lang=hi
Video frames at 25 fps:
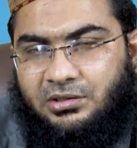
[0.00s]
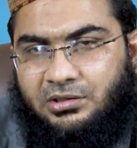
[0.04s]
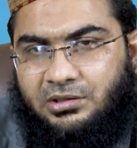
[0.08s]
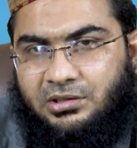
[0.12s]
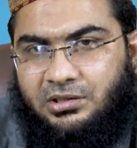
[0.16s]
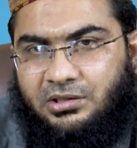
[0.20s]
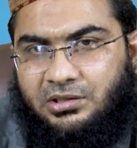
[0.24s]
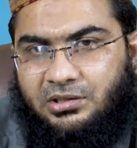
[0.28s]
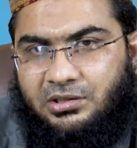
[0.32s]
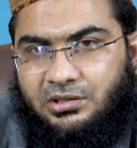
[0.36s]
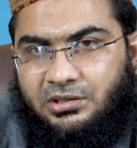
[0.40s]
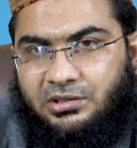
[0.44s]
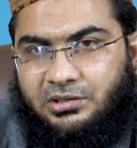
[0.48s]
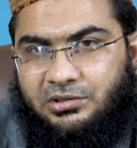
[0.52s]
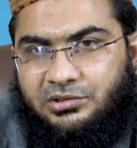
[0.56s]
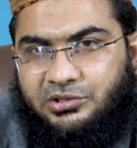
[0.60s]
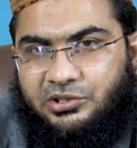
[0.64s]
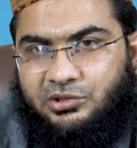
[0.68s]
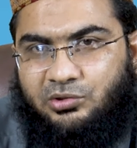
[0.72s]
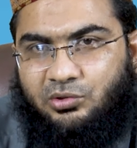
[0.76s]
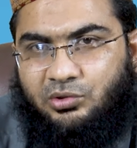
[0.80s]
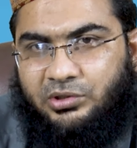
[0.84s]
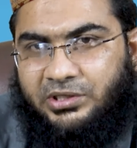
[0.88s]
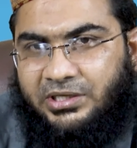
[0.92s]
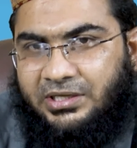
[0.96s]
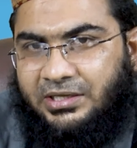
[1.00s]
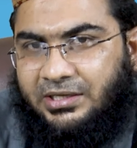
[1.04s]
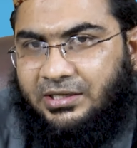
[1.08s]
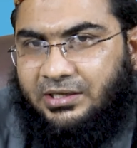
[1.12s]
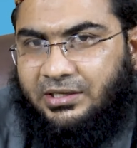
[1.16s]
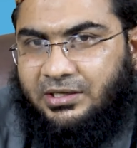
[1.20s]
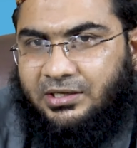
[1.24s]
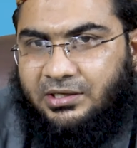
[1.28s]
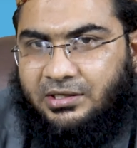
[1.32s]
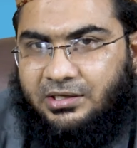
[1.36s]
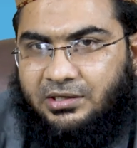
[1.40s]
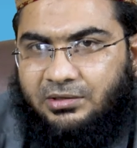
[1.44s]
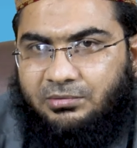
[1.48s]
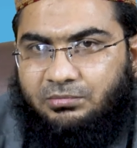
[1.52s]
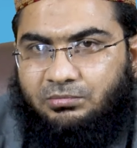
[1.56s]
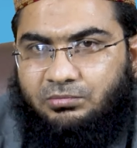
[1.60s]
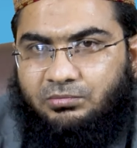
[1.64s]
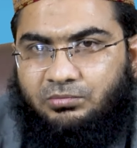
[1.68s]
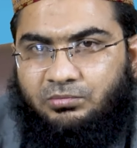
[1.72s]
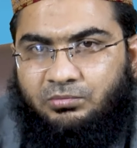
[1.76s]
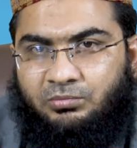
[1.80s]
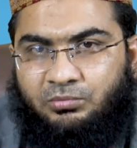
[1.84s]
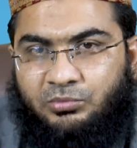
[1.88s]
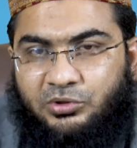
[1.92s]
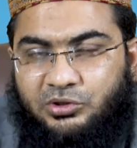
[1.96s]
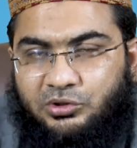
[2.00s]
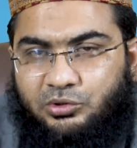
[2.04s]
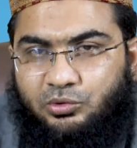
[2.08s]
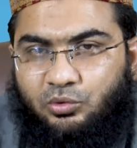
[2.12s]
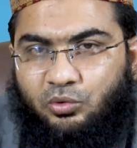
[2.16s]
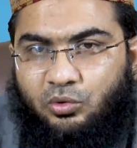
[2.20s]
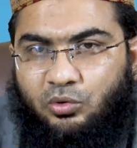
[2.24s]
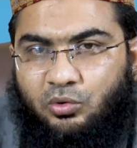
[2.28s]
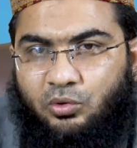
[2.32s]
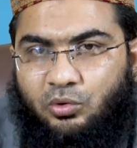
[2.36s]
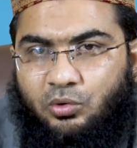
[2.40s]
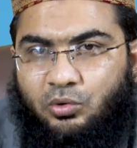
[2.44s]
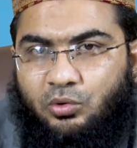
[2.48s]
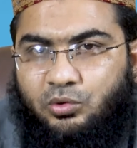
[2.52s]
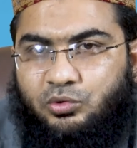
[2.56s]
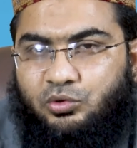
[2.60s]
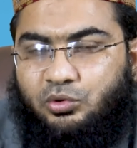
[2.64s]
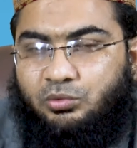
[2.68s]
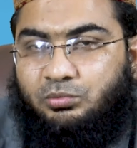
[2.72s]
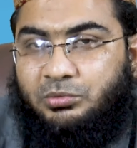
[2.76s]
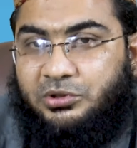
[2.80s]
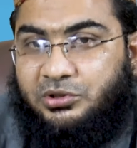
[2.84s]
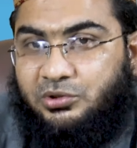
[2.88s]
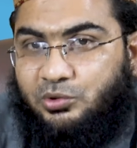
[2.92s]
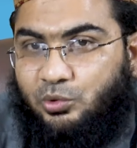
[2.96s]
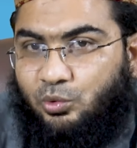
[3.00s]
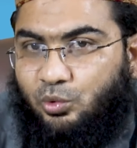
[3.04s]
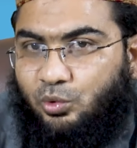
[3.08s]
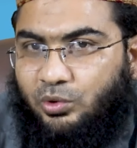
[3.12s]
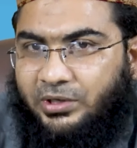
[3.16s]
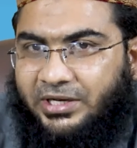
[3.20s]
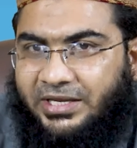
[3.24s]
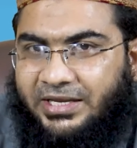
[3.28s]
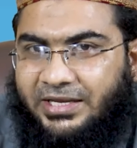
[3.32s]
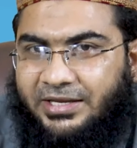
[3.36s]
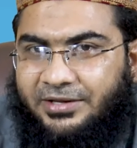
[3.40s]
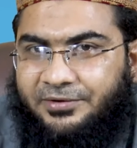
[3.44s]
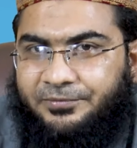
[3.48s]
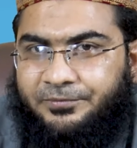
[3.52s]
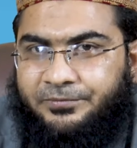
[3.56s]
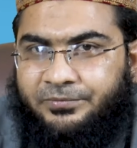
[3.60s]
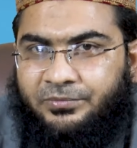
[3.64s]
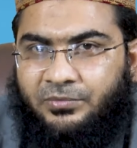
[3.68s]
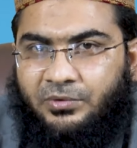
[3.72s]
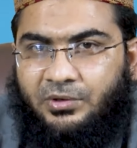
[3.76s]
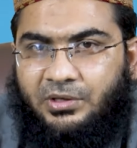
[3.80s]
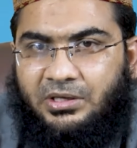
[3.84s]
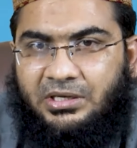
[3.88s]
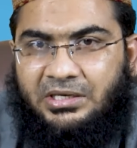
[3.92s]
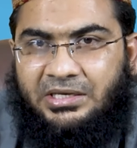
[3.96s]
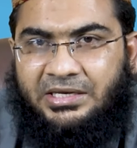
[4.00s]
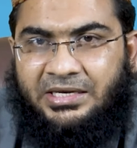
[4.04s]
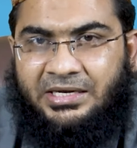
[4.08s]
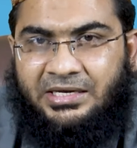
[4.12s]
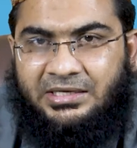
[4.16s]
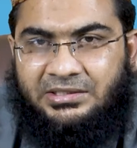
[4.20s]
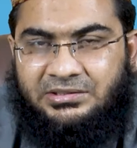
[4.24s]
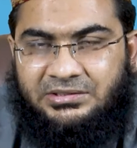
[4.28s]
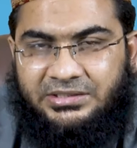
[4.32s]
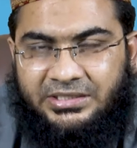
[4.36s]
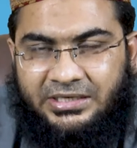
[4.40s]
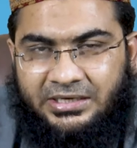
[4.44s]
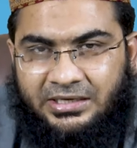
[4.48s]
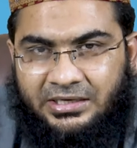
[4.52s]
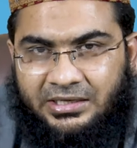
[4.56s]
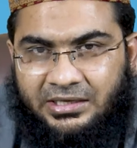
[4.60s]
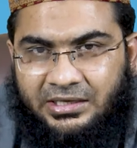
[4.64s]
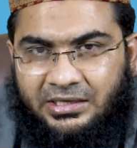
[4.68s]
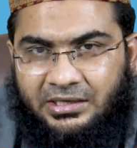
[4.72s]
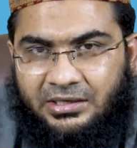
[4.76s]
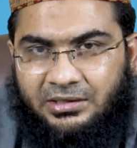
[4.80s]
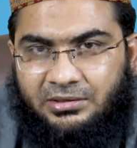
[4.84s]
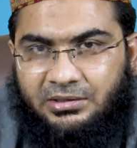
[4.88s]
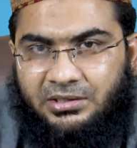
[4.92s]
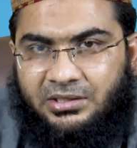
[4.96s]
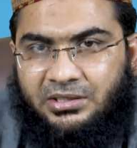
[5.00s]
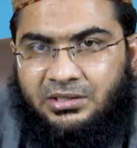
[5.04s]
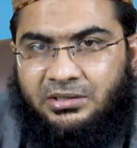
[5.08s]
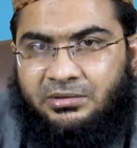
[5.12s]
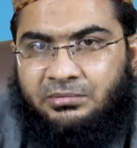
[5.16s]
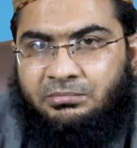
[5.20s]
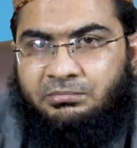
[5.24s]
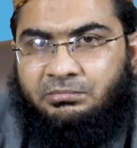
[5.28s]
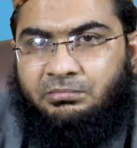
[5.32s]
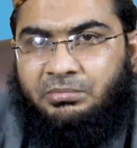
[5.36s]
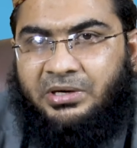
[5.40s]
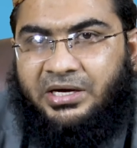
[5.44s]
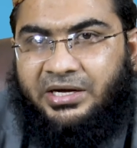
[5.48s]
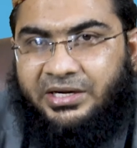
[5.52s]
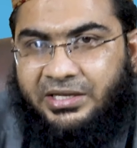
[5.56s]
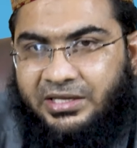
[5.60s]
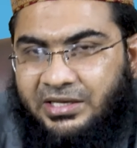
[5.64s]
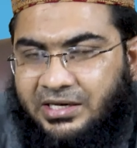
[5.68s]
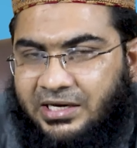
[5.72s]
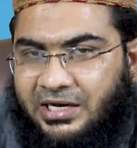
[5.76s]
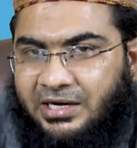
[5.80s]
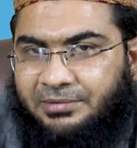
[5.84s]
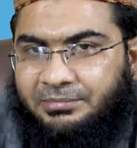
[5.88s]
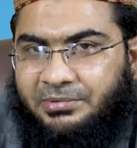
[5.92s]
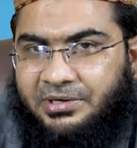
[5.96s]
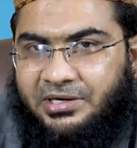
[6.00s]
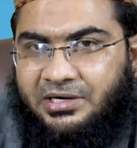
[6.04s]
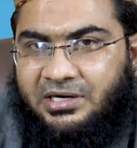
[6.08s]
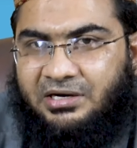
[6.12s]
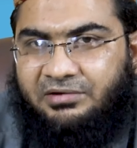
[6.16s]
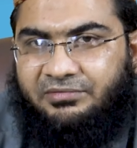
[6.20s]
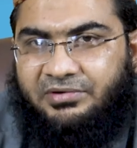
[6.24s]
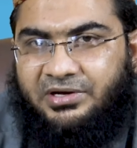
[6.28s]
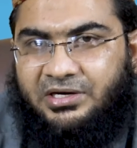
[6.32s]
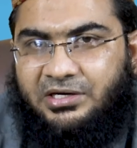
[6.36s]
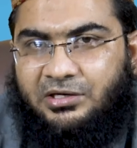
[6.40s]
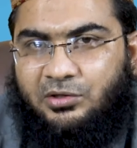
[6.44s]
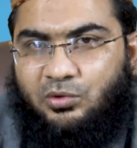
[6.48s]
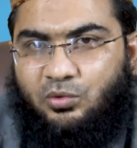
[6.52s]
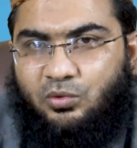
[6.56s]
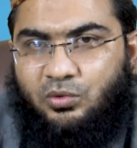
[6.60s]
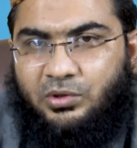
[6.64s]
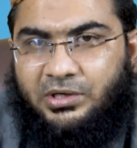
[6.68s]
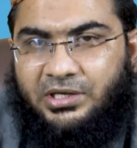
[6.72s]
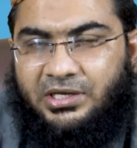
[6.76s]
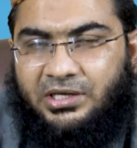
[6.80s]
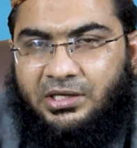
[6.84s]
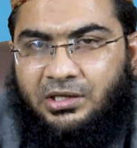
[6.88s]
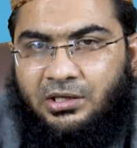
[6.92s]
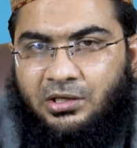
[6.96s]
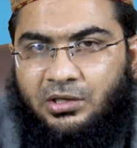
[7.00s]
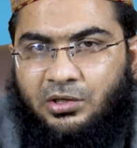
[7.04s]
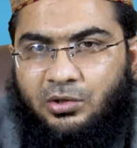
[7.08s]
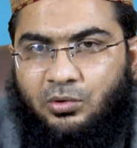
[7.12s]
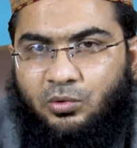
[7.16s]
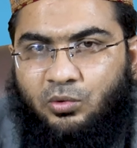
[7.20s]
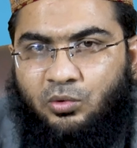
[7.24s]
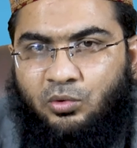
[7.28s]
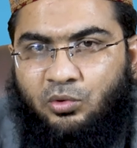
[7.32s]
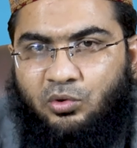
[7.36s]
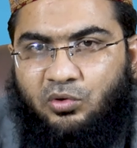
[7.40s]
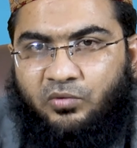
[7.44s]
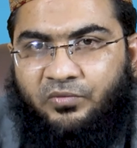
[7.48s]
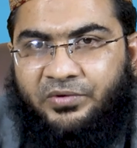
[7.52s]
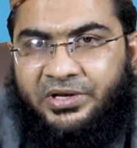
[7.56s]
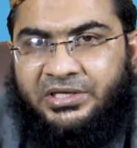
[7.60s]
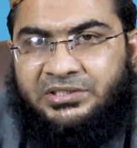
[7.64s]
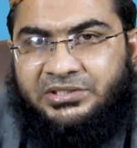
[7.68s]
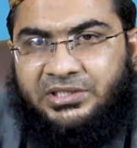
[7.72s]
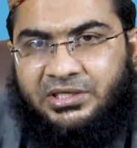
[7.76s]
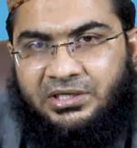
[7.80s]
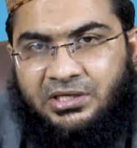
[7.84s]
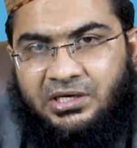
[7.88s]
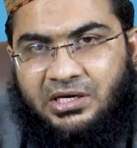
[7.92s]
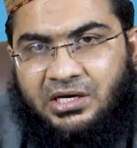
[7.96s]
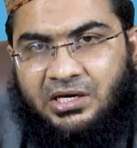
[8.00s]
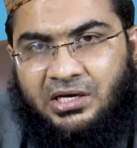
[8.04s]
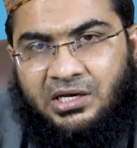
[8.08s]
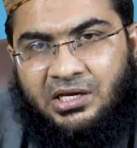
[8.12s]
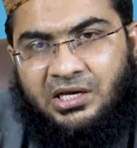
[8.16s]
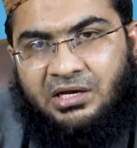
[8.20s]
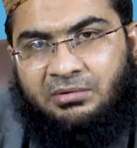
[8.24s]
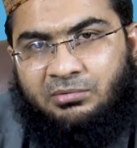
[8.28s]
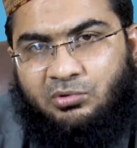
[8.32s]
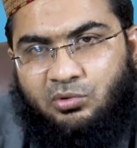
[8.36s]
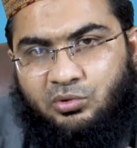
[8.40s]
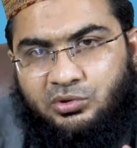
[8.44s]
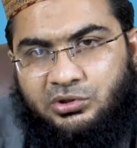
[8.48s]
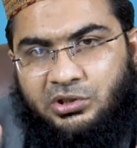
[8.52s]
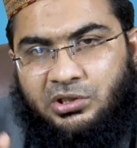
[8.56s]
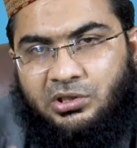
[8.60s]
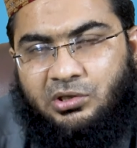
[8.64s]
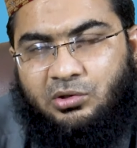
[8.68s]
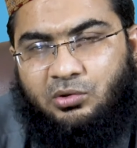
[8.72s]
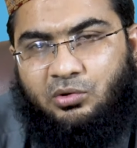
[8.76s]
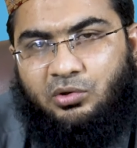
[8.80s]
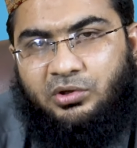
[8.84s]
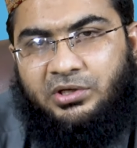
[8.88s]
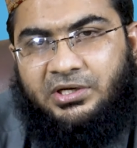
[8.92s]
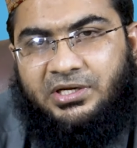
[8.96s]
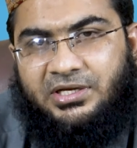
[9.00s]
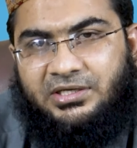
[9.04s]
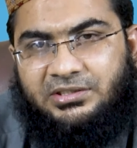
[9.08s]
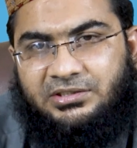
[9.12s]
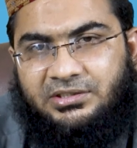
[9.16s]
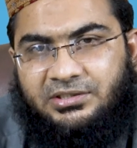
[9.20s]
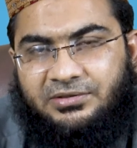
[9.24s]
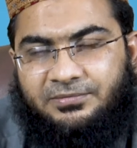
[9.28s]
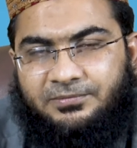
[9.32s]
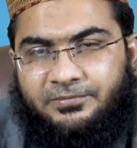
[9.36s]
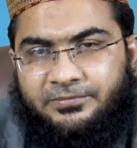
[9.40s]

जिन्होंने मज़दूरों को जो मज़दूर हैं या इस तरह के भारी काम करने वाले लोग हैं उनको वैसे ही कहा कि आप रोज़े रखो ही ना जी